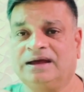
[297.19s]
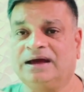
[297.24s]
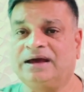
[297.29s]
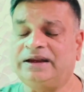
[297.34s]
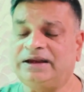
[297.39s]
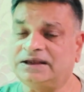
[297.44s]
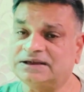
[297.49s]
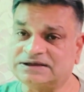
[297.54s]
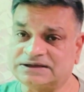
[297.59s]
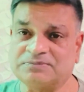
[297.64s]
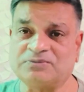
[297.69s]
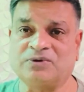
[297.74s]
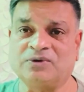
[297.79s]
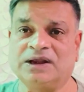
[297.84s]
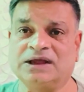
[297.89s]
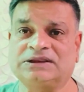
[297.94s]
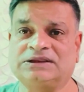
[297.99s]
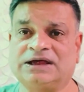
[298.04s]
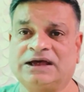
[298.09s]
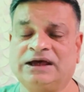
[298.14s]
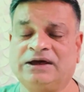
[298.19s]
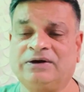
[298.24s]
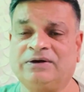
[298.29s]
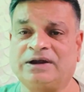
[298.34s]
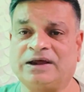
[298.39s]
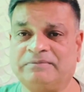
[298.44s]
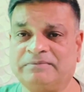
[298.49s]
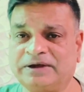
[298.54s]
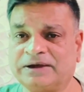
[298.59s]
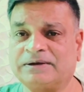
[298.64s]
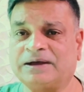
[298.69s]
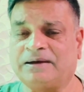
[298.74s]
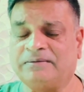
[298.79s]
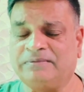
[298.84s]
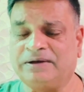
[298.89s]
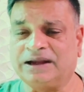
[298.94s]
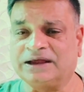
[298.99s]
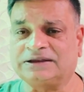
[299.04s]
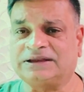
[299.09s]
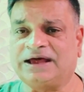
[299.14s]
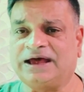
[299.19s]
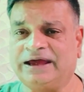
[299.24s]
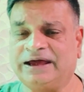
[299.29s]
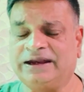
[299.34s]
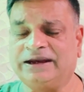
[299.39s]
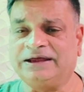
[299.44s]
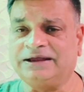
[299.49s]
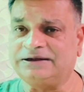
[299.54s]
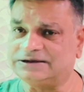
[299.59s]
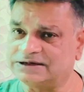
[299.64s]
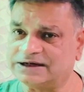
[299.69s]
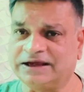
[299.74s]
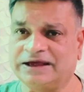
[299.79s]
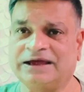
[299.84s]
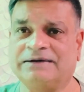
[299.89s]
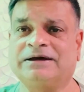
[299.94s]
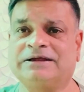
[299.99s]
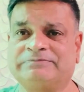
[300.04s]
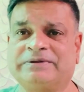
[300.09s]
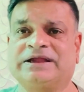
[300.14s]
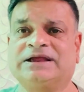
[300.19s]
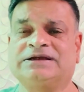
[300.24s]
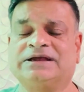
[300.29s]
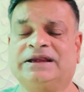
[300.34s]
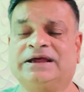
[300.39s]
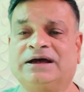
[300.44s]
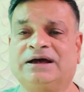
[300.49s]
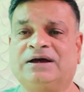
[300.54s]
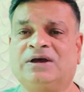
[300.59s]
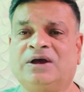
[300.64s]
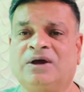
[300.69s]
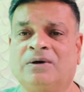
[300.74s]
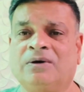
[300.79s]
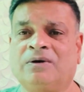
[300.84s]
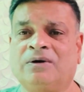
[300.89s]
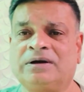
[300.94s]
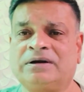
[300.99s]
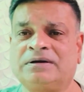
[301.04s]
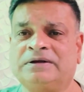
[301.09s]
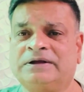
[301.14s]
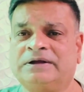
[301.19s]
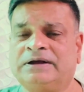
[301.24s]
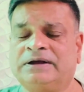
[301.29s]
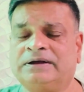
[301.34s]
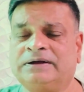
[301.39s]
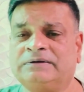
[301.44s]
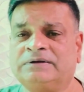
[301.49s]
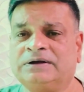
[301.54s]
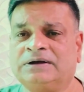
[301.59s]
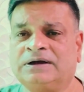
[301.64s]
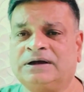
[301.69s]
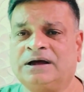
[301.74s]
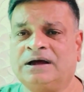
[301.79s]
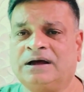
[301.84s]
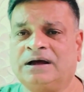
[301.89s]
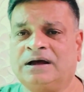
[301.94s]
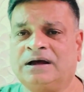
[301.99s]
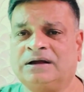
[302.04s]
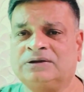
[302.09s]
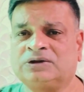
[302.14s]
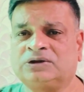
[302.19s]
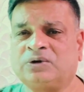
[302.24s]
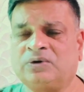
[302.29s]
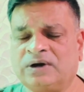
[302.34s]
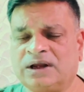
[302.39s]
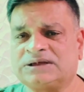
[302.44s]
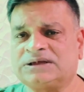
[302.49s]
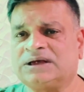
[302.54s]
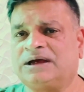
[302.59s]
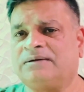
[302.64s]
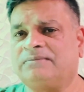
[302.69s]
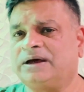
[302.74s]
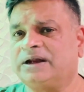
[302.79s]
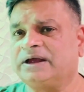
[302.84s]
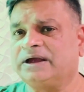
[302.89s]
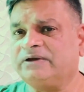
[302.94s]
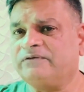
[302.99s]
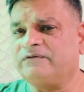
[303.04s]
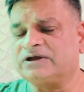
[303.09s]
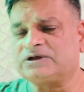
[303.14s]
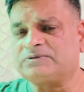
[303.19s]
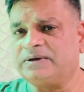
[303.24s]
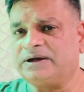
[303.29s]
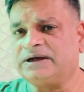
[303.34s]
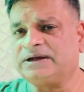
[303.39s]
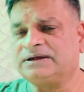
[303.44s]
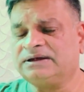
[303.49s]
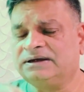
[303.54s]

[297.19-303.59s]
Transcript: अगर इन सबको लगता है और हमें हमें लगता है यानी स्टडी के बाद पता चलेगा और थोड़ा सा हमारा इन्वेस्टमेंट